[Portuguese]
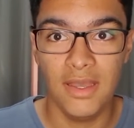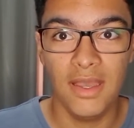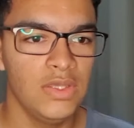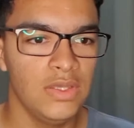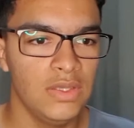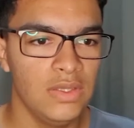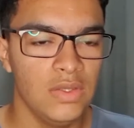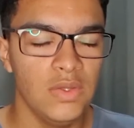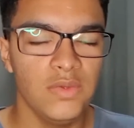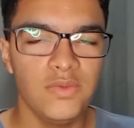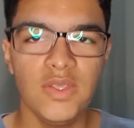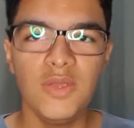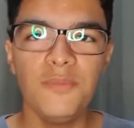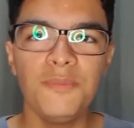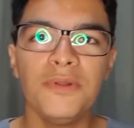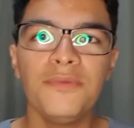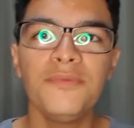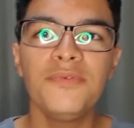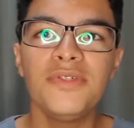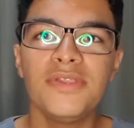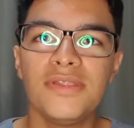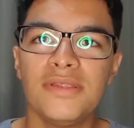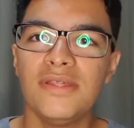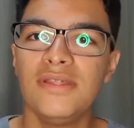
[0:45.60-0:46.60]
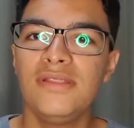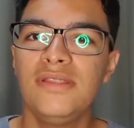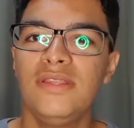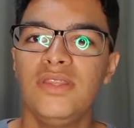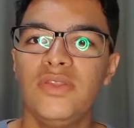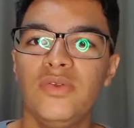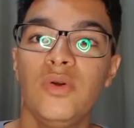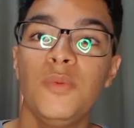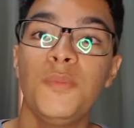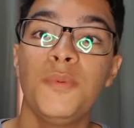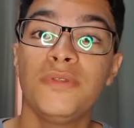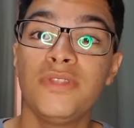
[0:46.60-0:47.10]
Eu tenho para vocês então uma
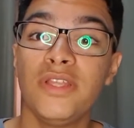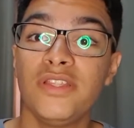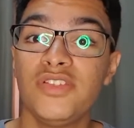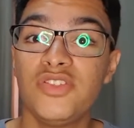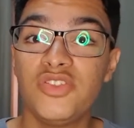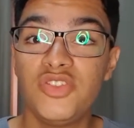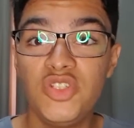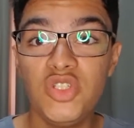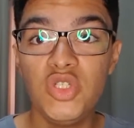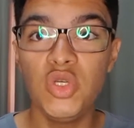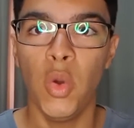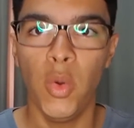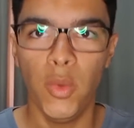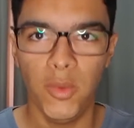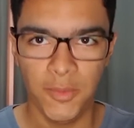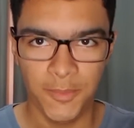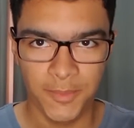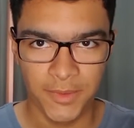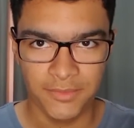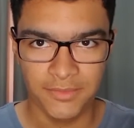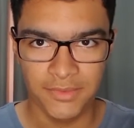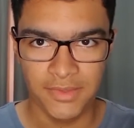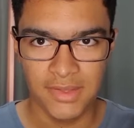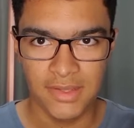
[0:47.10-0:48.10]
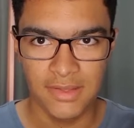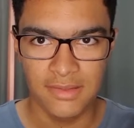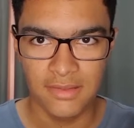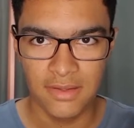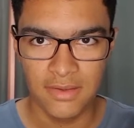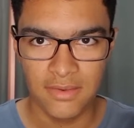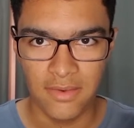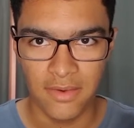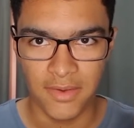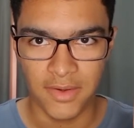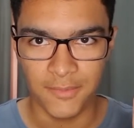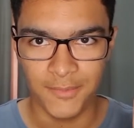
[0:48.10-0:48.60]
oportunidade de ouro para vocês
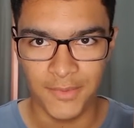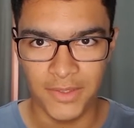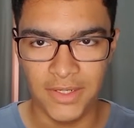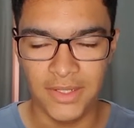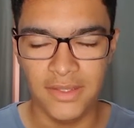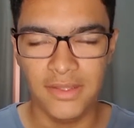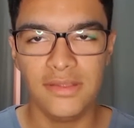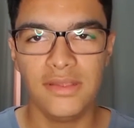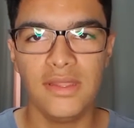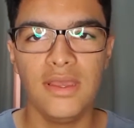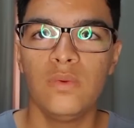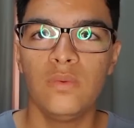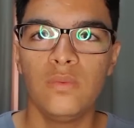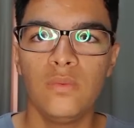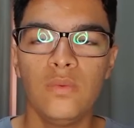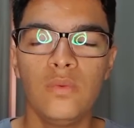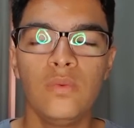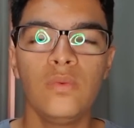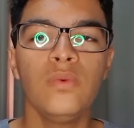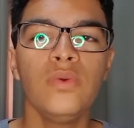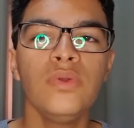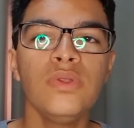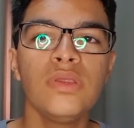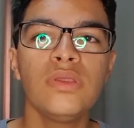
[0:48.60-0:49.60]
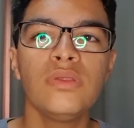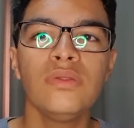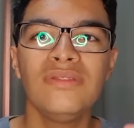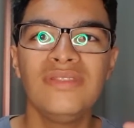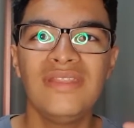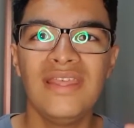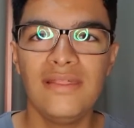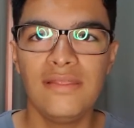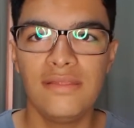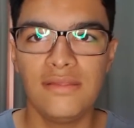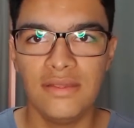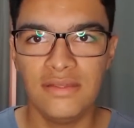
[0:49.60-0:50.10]
agora, beleza? O curso
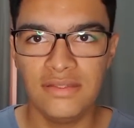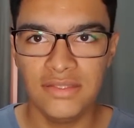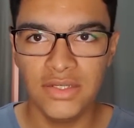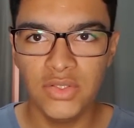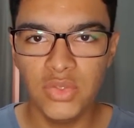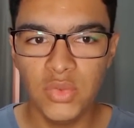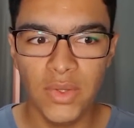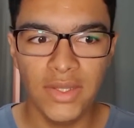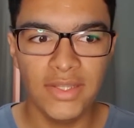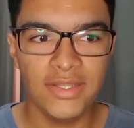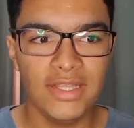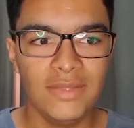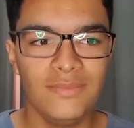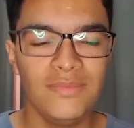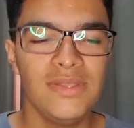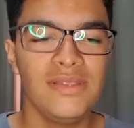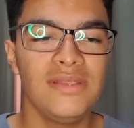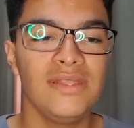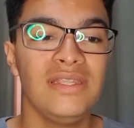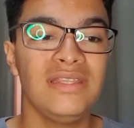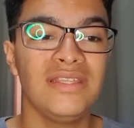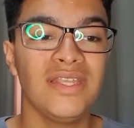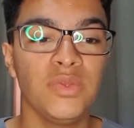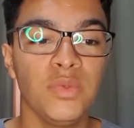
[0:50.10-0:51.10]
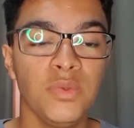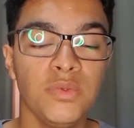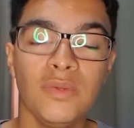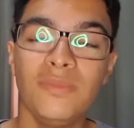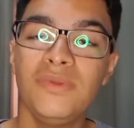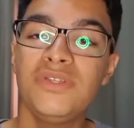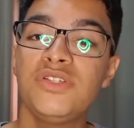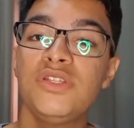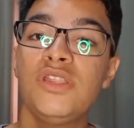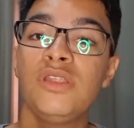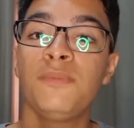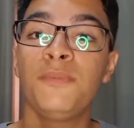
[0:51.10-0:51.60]
Desenhando Animes, ele tá totalmente
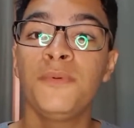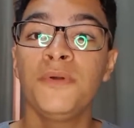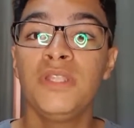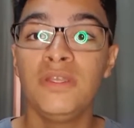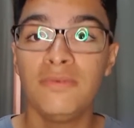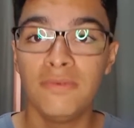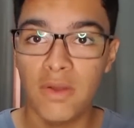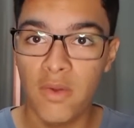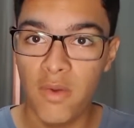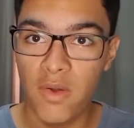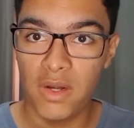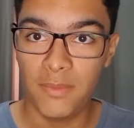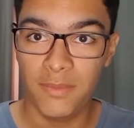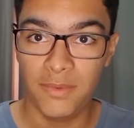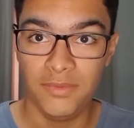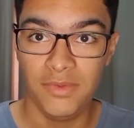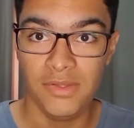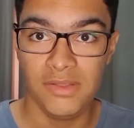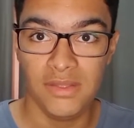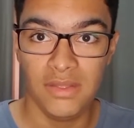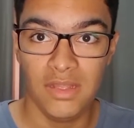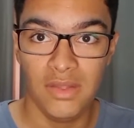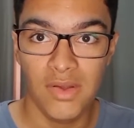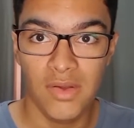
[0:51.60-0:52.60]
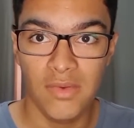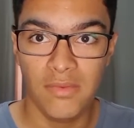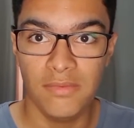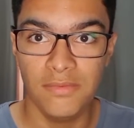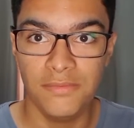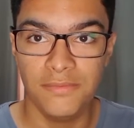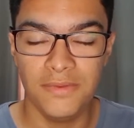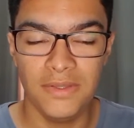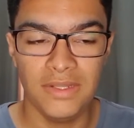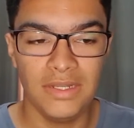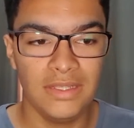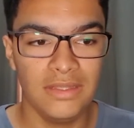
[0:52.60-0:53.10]
disponível agora para você dar uma
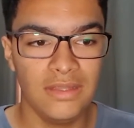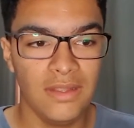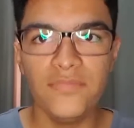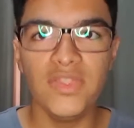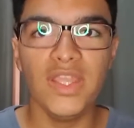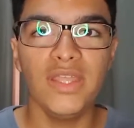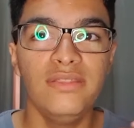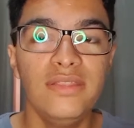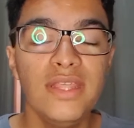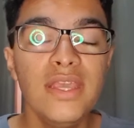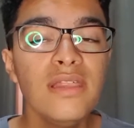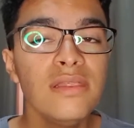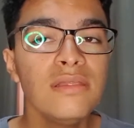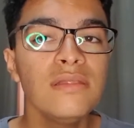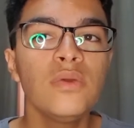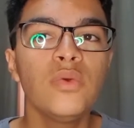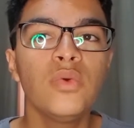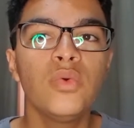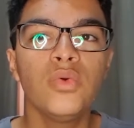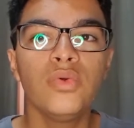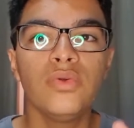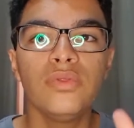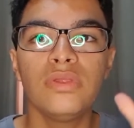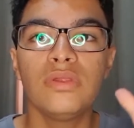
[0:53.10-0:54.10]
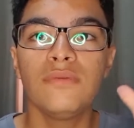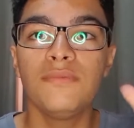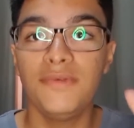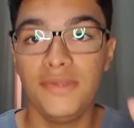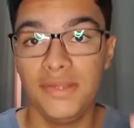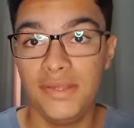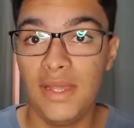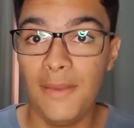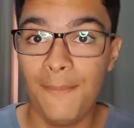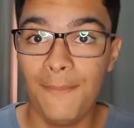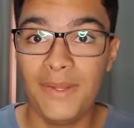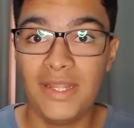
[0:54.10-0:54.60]
conferida. Nesse curso você
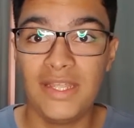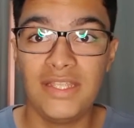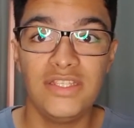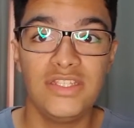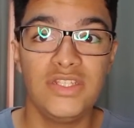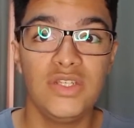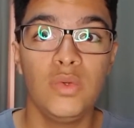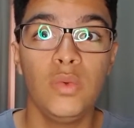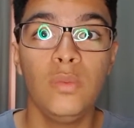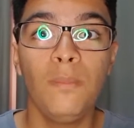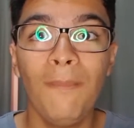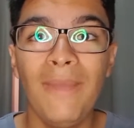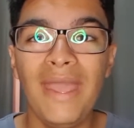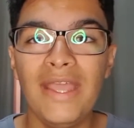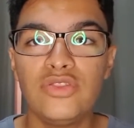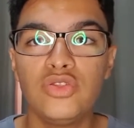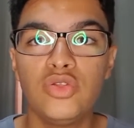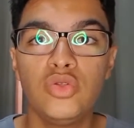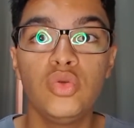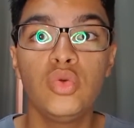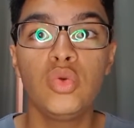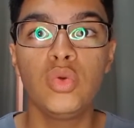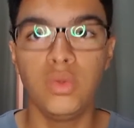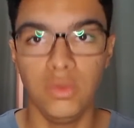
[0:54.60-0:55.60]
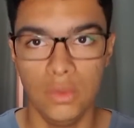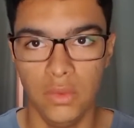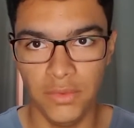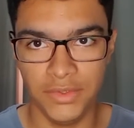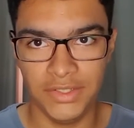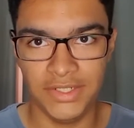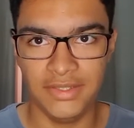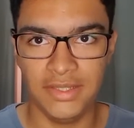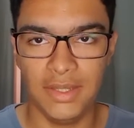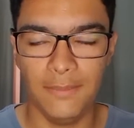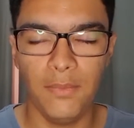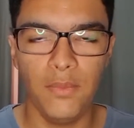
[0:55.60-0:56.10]
aprende o método clone,
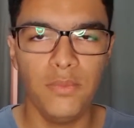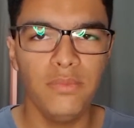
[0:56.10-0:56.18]
tá bom?